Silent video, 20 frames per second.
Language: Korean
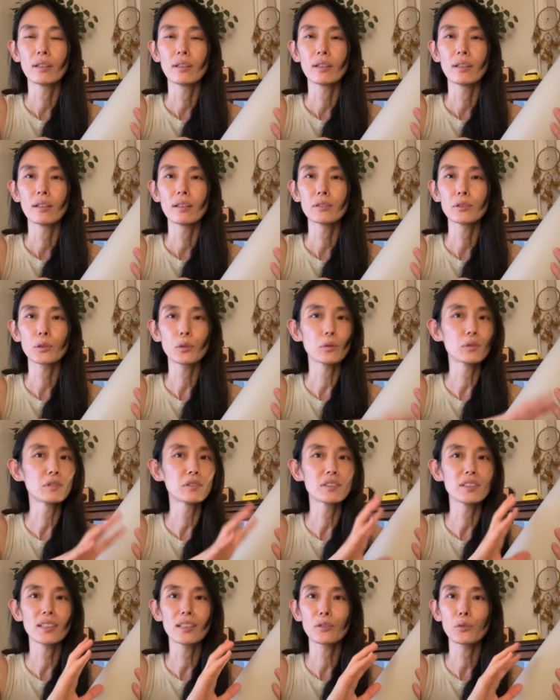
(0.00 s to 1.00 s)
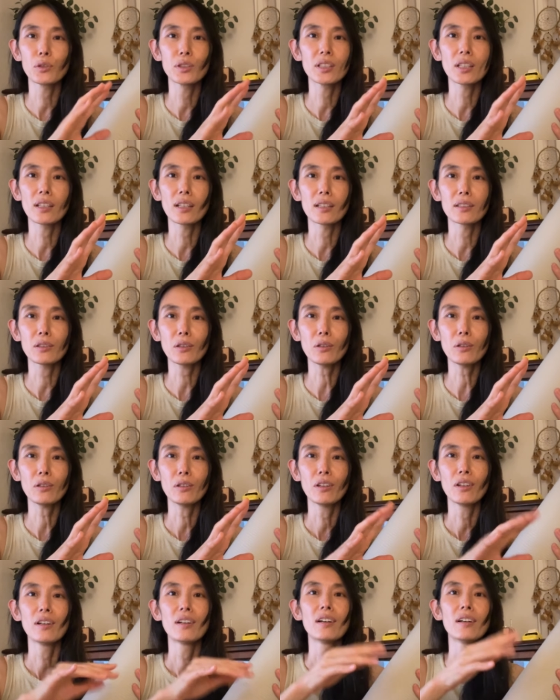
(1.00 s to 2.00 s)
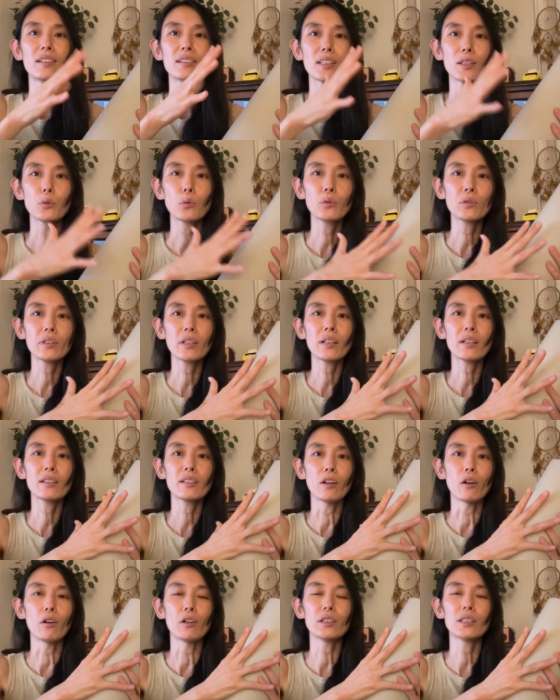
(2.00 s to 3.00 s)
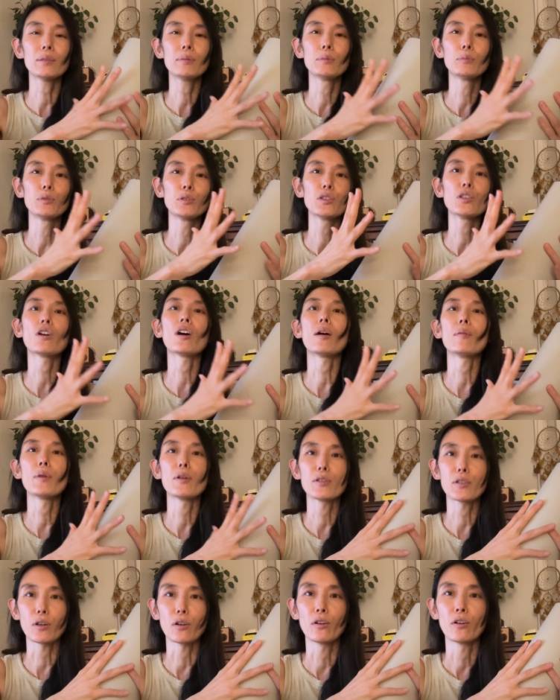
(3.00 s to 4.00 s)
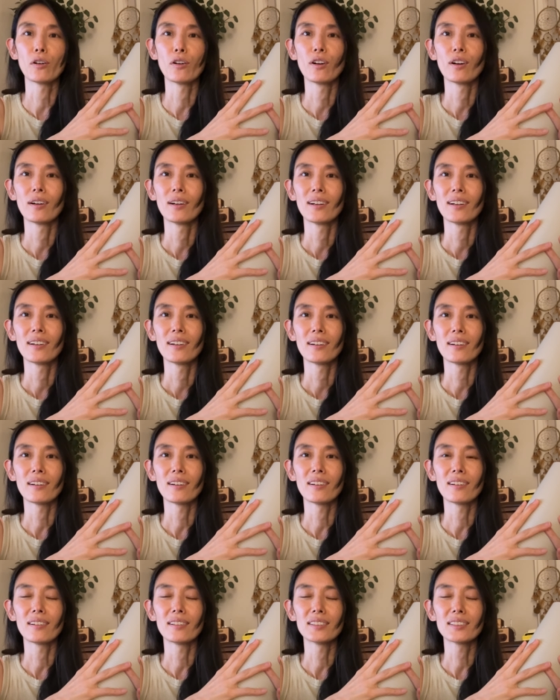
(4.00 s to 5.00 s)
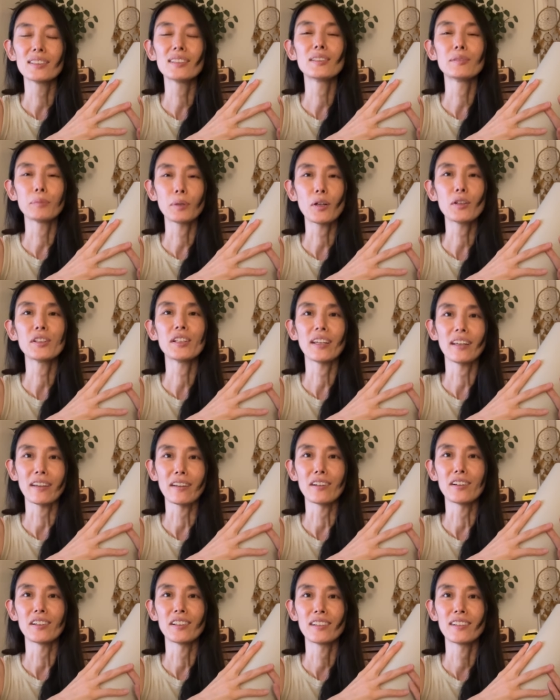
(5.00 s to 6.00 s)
그래서 저는 그냥 귀찮아서 제 손때를 열심히 묻혀가면서 어, 쓰는 편이에요.